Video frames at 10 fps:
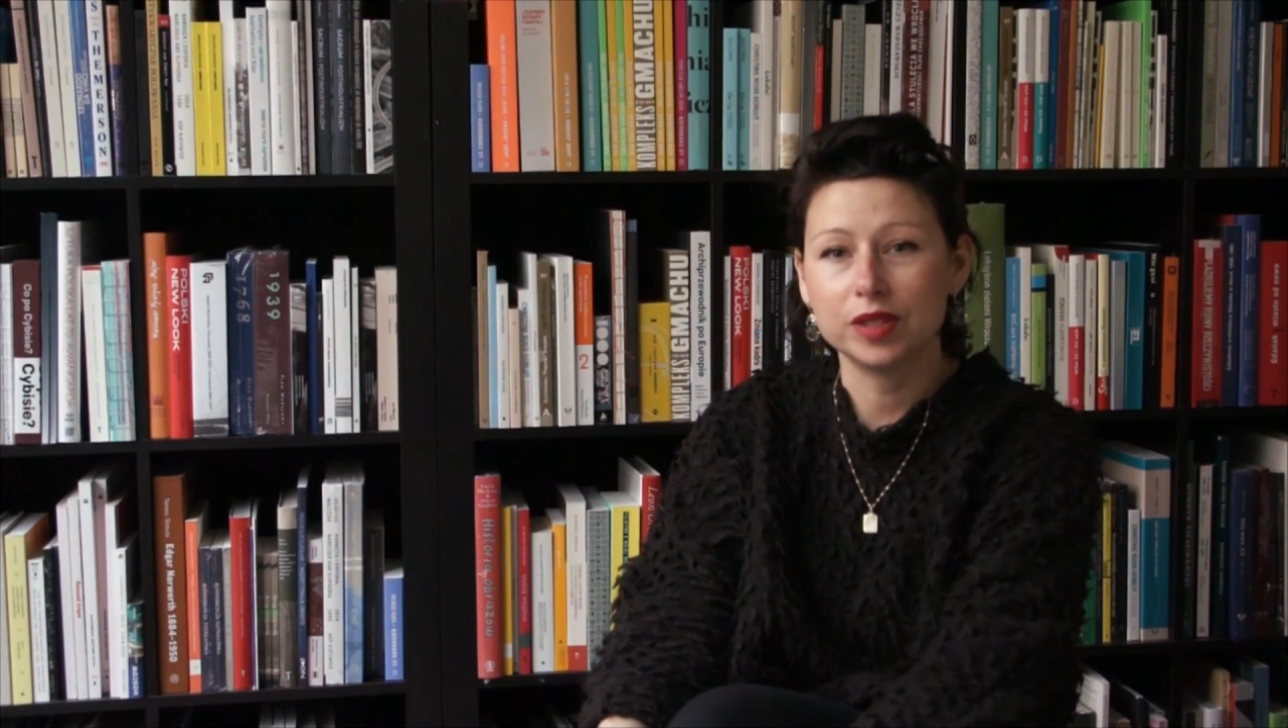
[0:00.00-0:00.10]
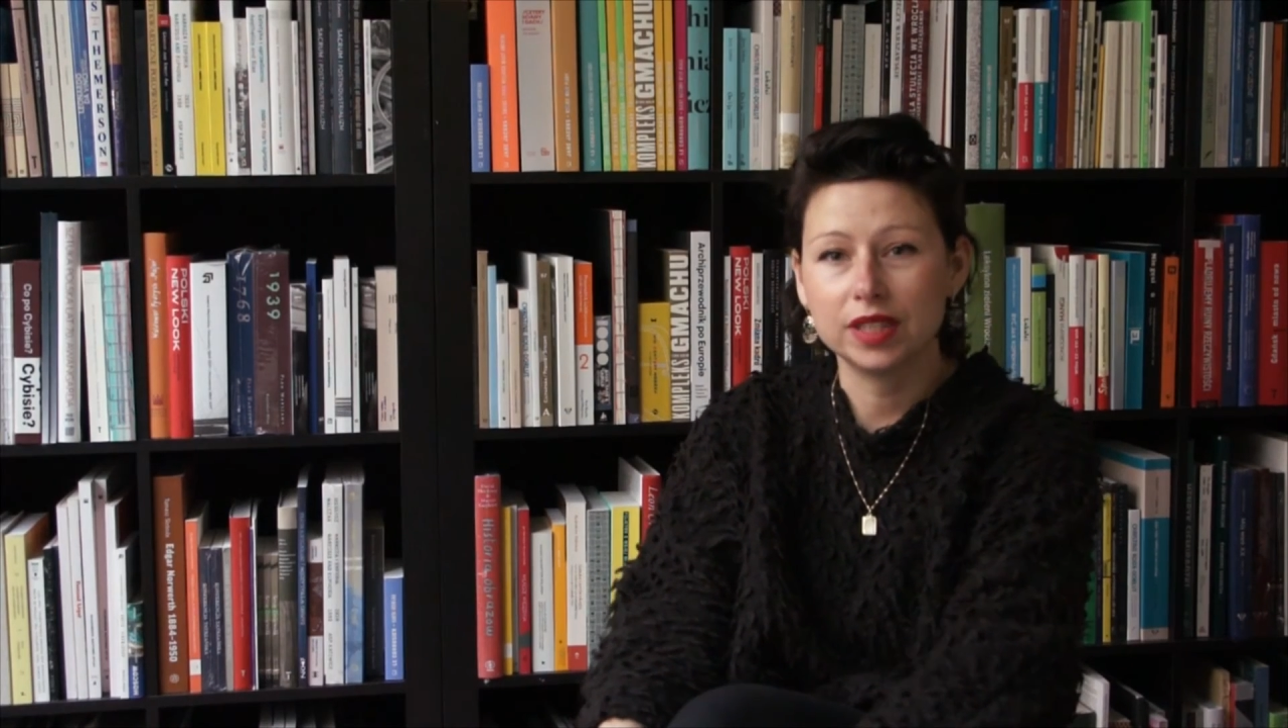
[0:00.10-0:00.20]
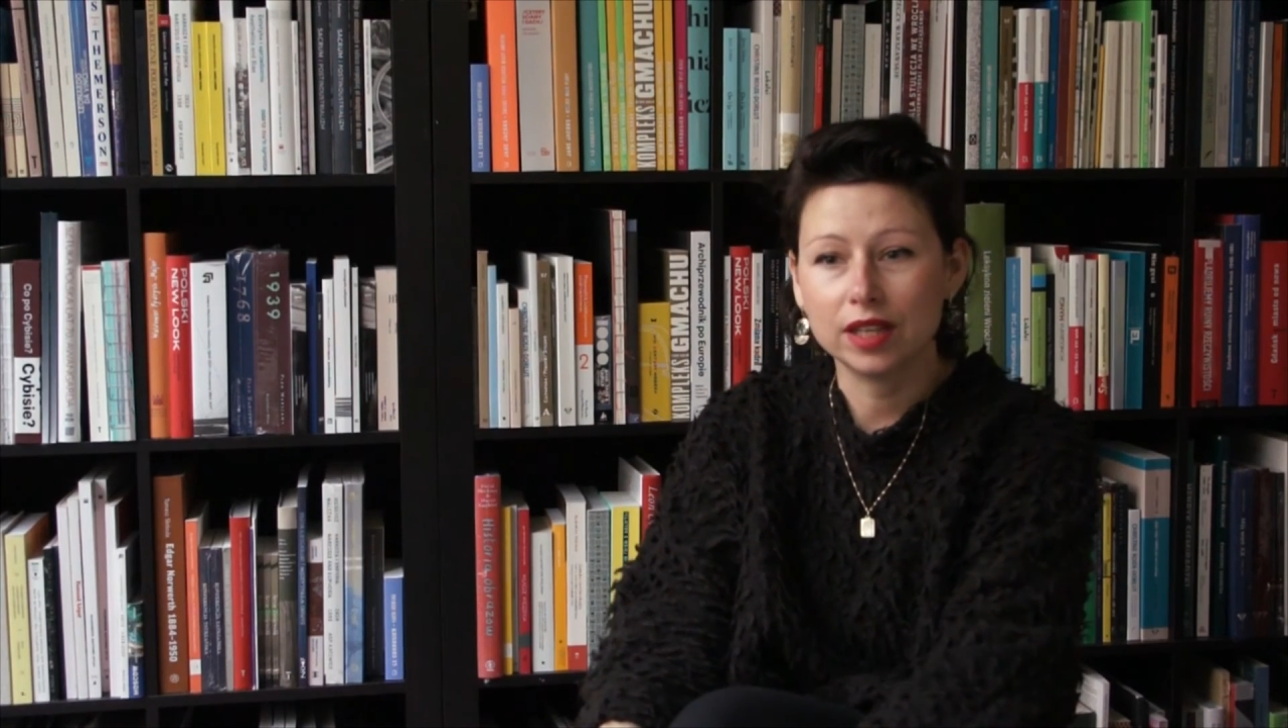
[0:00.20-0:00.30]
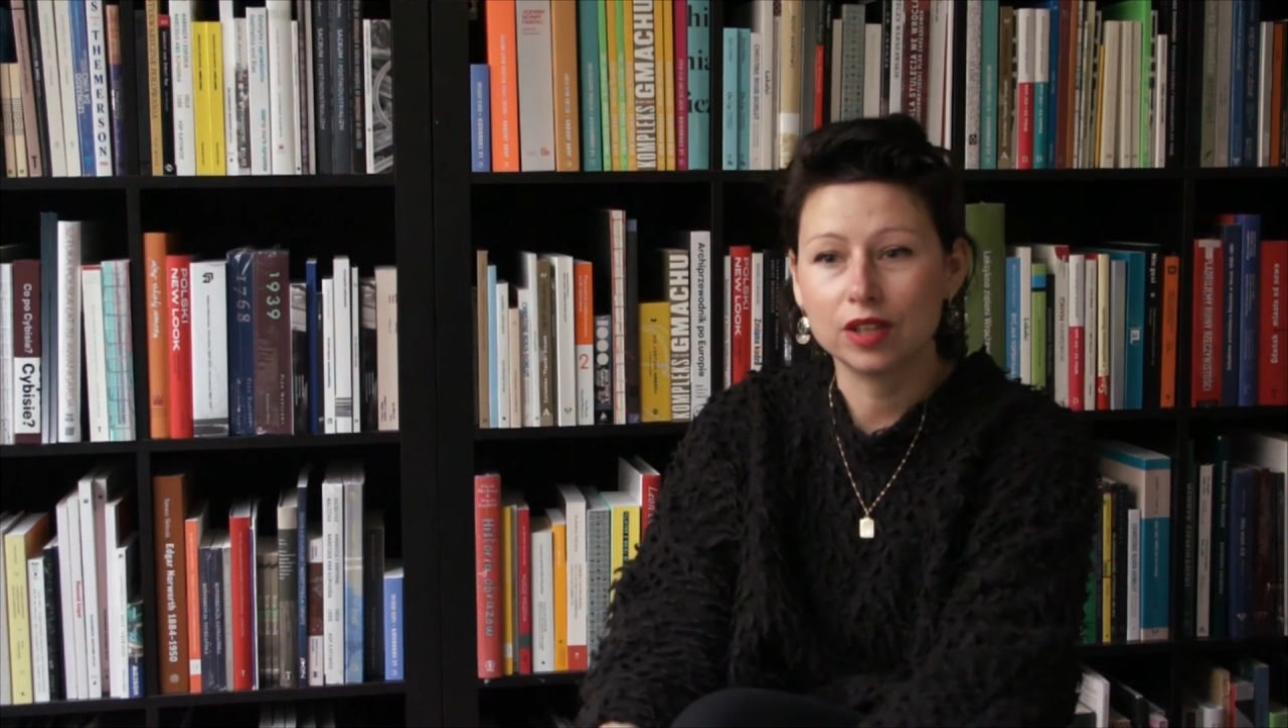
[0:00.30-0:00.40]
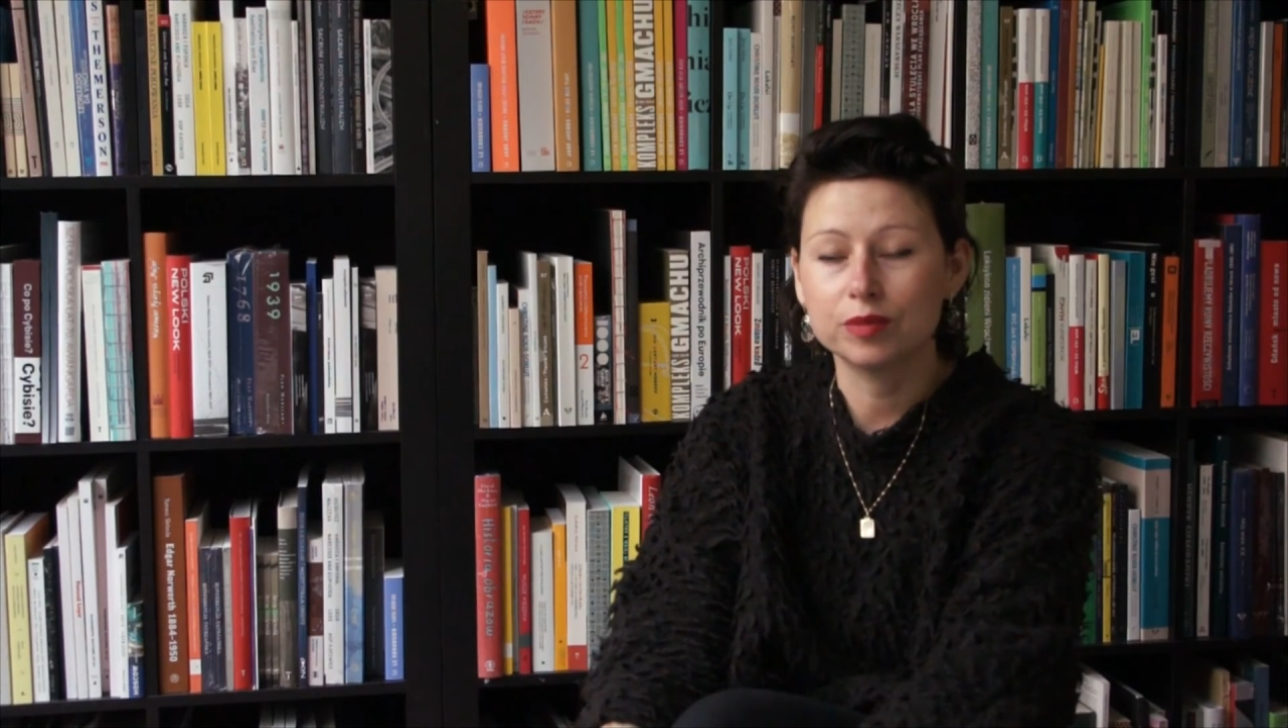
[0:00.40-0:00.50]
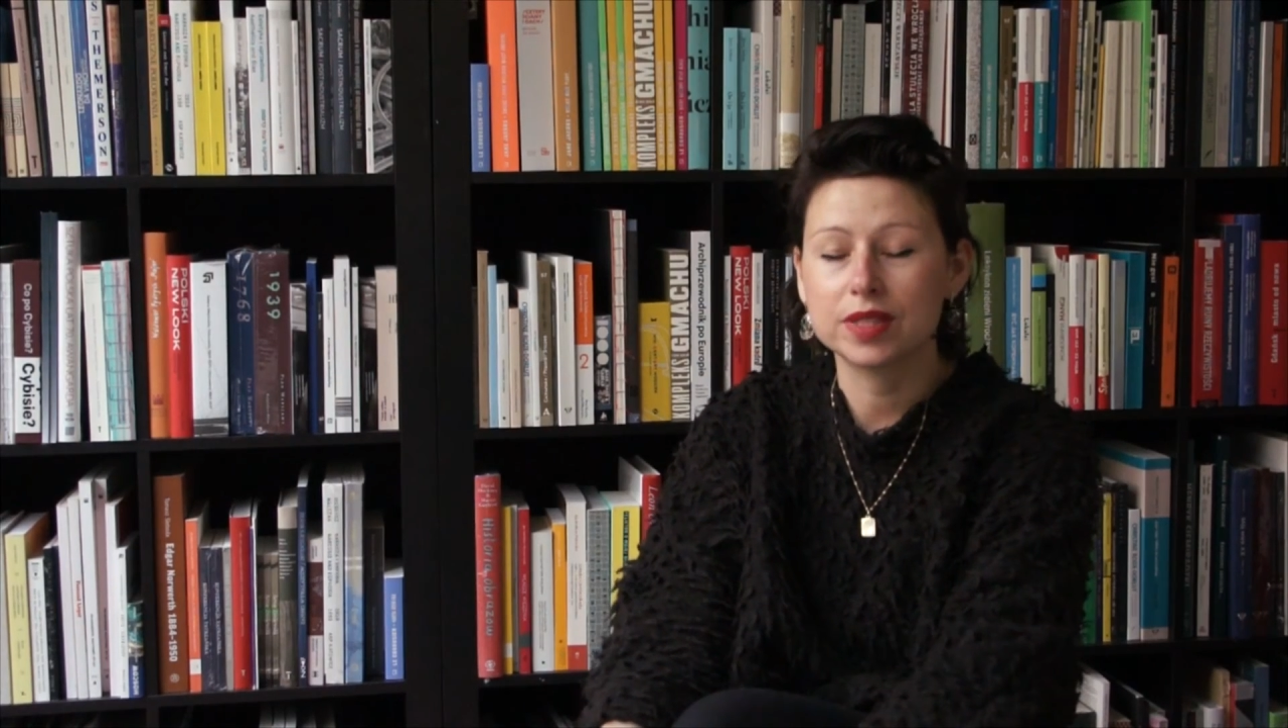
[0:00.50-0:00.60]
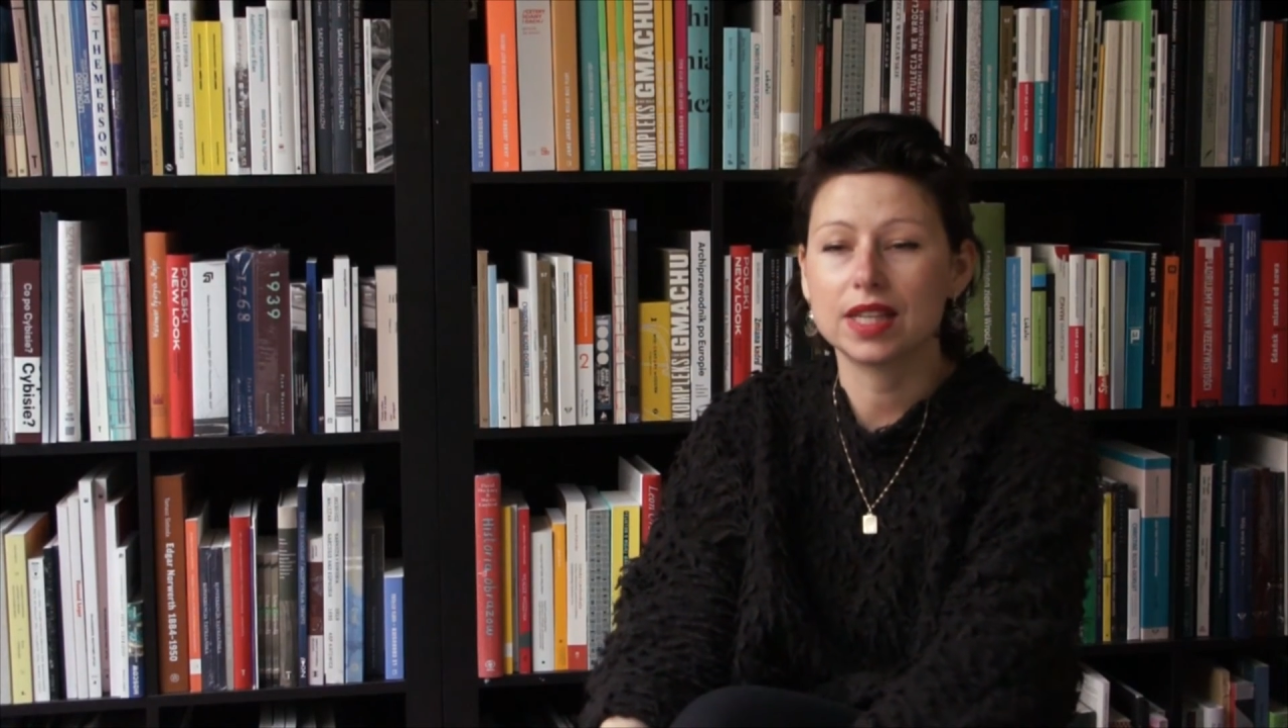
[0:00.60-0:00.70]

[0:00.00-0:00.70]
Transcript: ideą